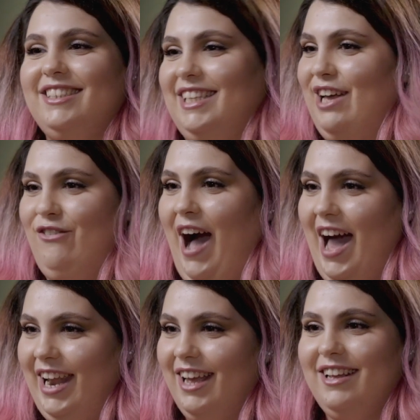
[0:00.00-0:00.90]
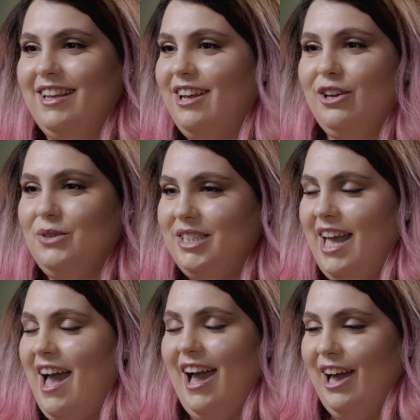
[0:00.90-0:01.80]
sa da fare, così
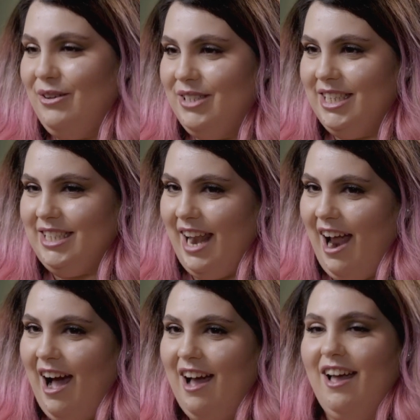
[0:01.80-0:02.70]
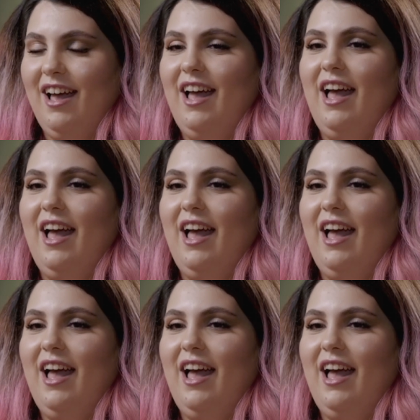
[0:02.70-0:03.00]
è e così sarà